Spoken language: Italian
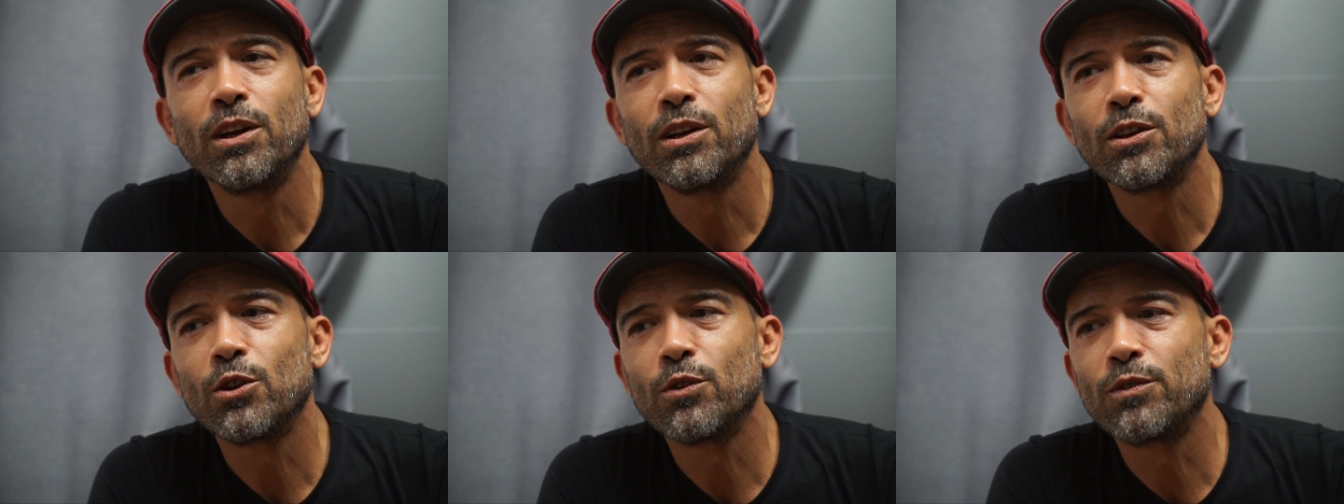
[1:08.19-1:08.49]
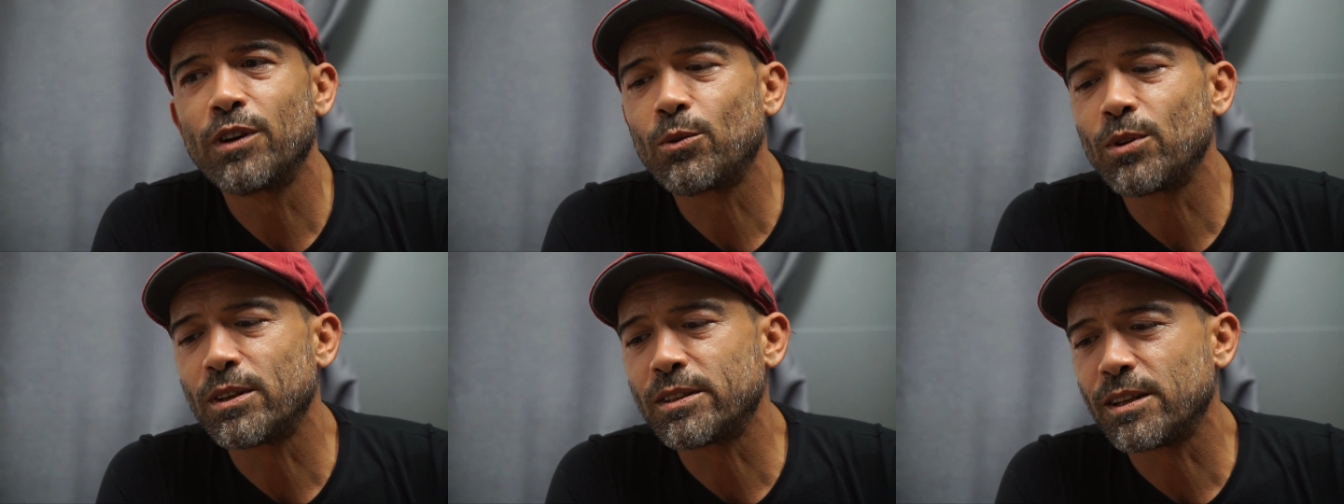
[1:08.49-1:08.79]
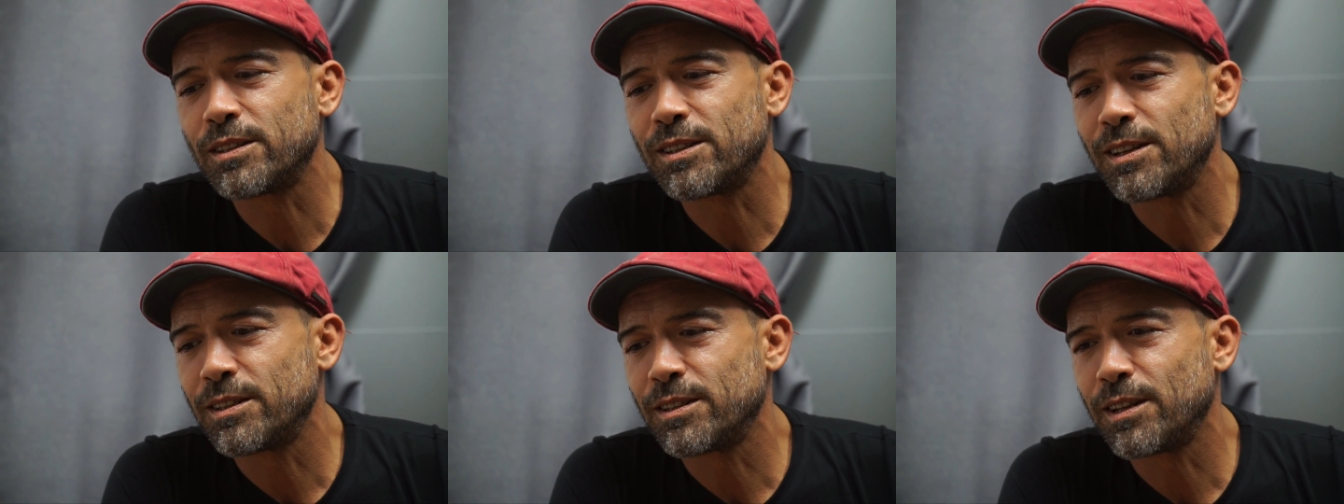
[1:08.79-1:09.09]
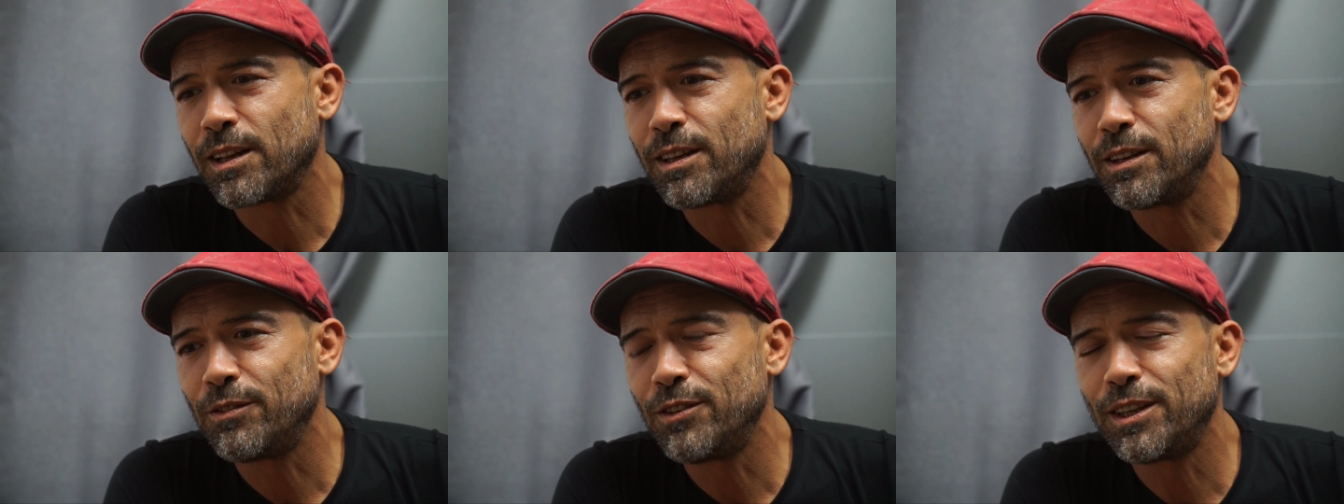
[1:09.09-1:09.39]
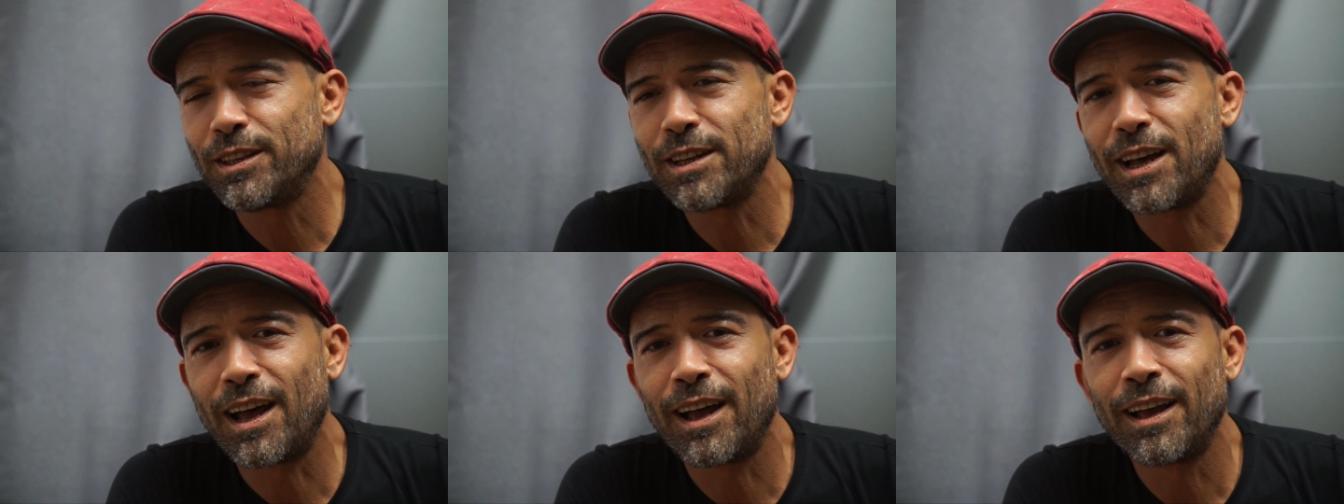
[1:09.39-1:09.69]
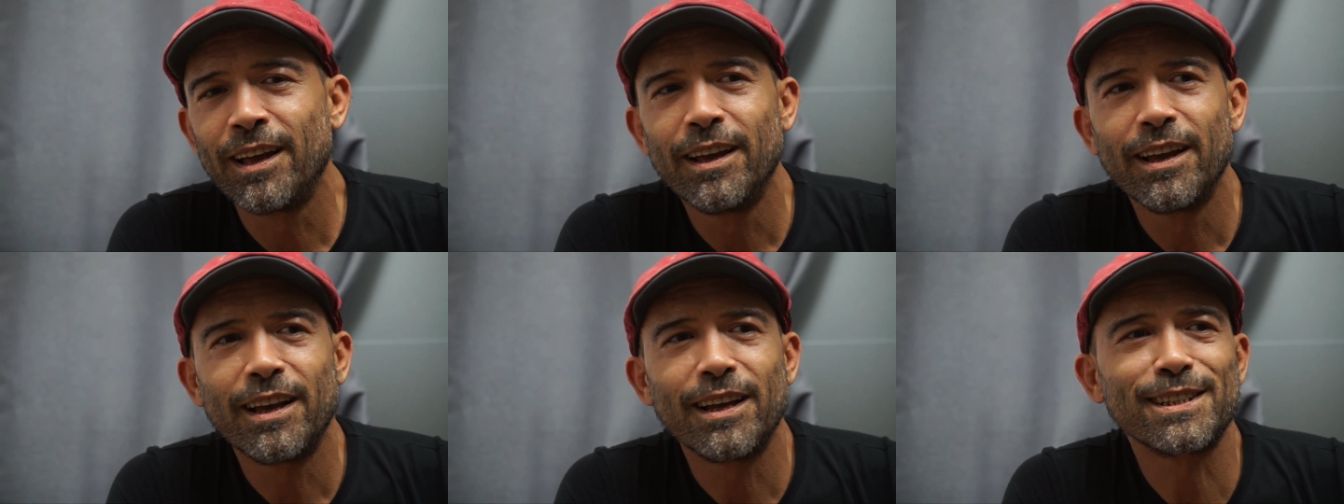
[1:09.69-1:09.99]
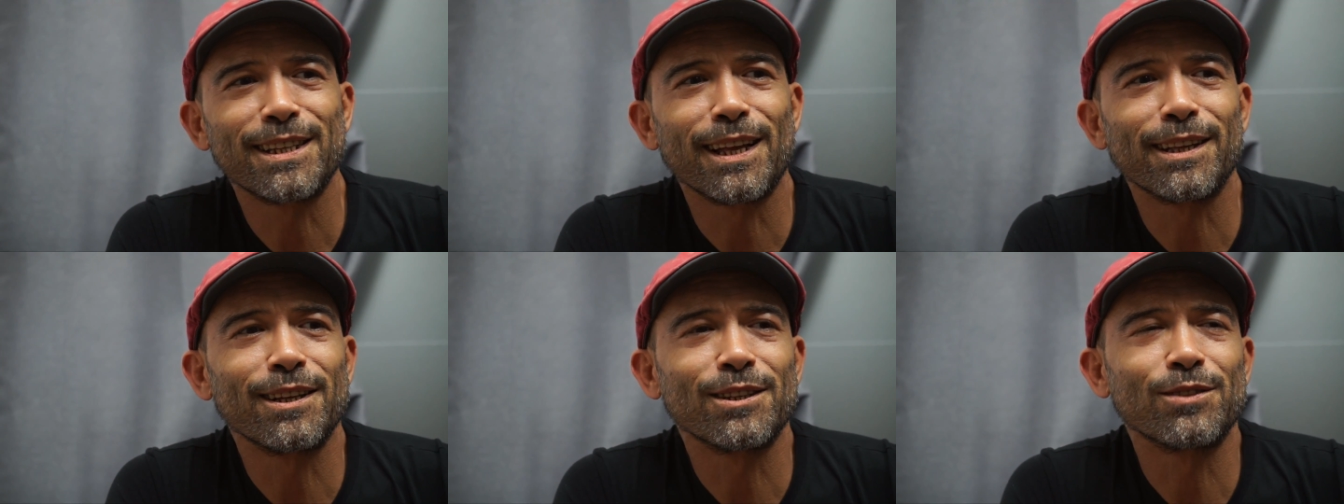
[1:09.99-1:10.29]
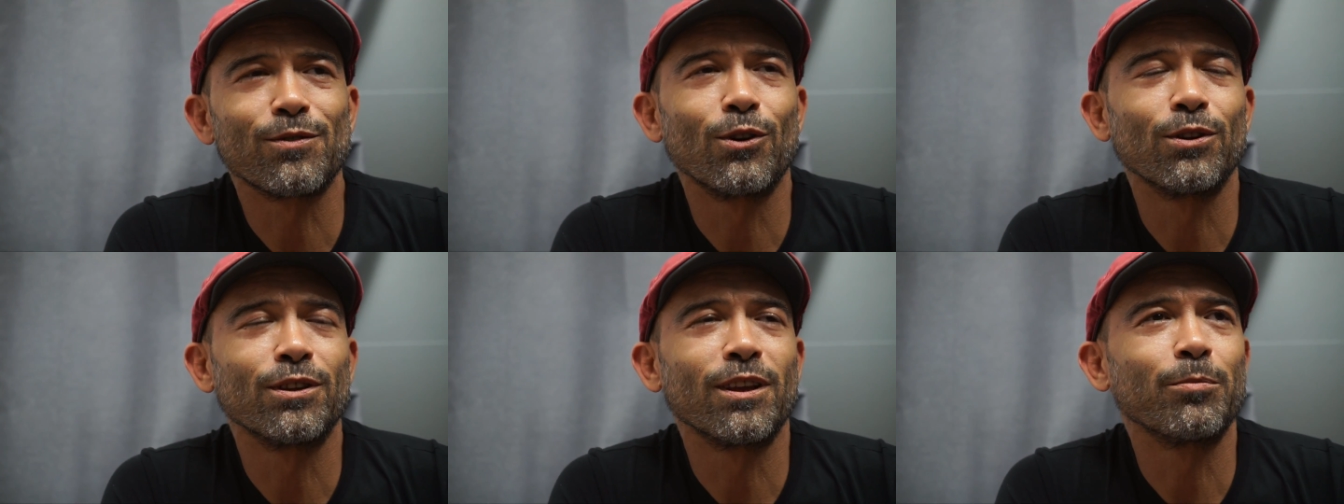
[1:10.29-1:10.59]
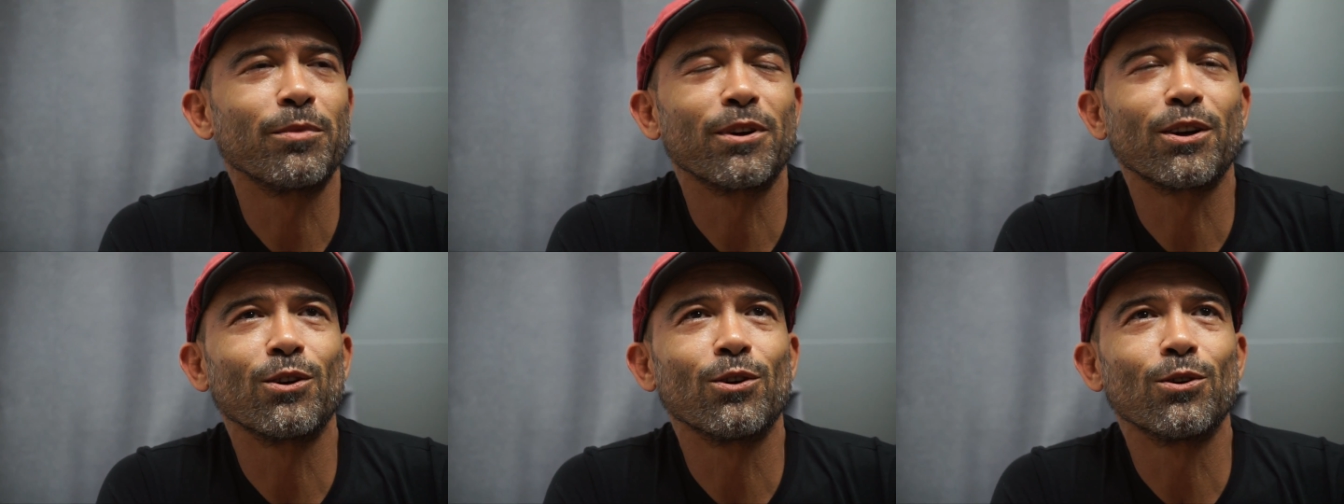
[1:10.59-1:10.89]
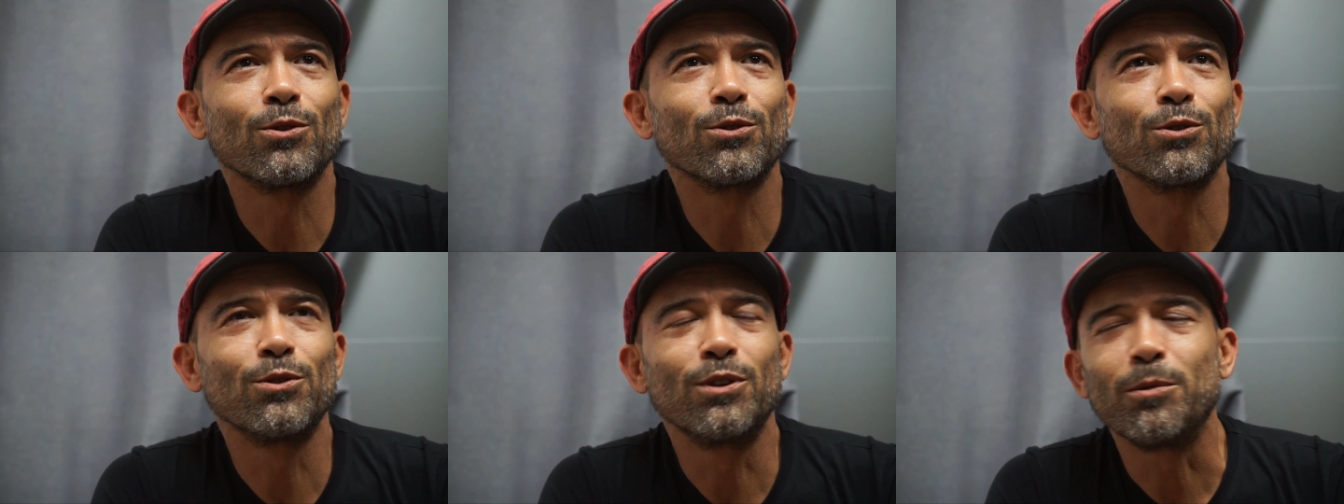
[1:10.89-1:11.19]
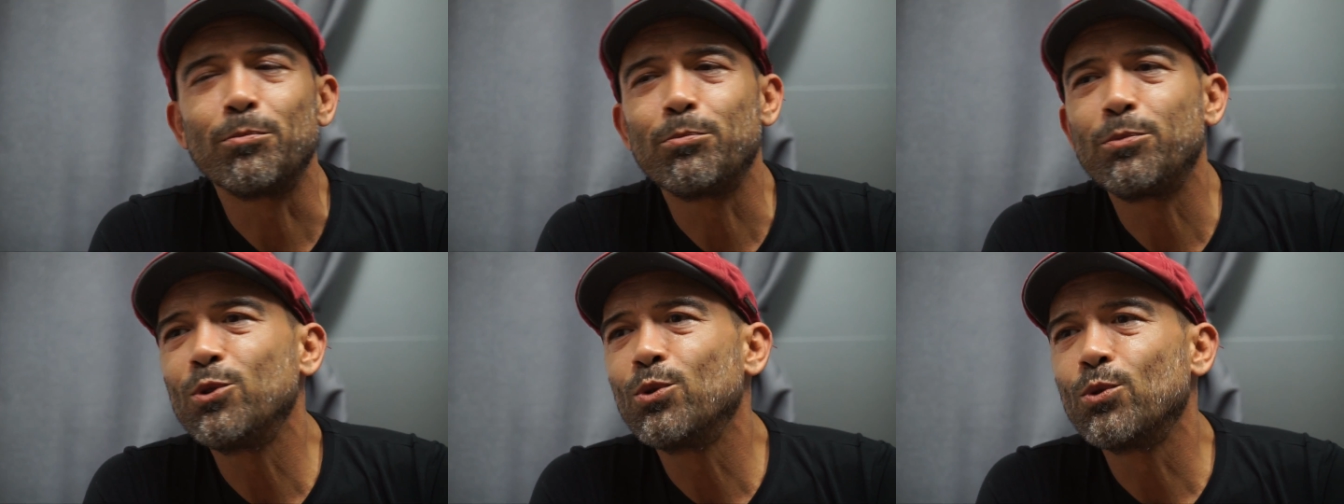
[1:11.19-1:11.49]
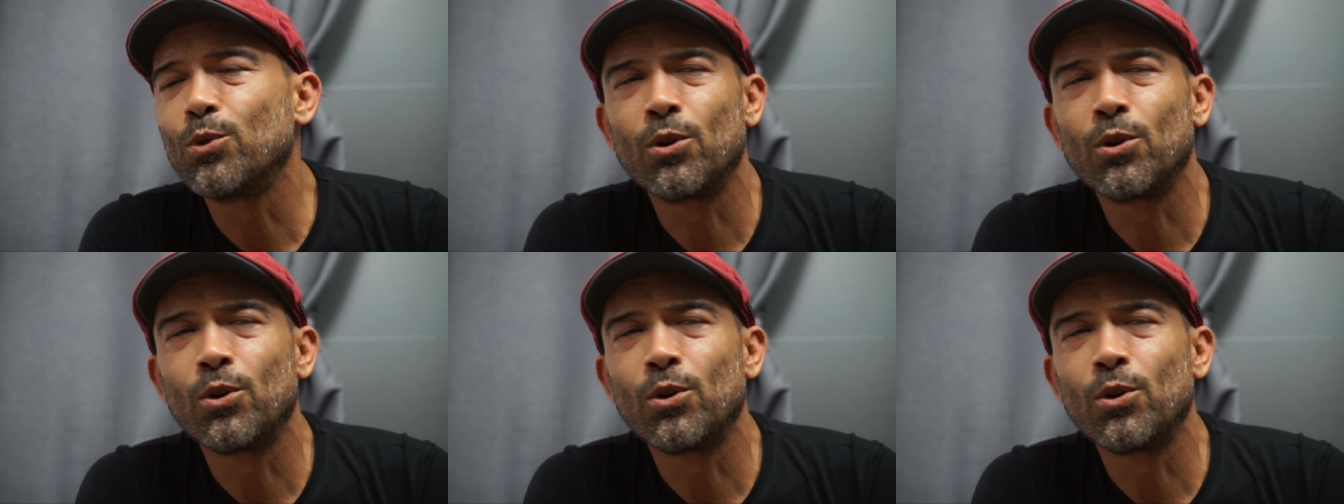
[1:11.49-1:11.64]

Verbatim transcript: dove questa stessa attività è stata svolta per conto di più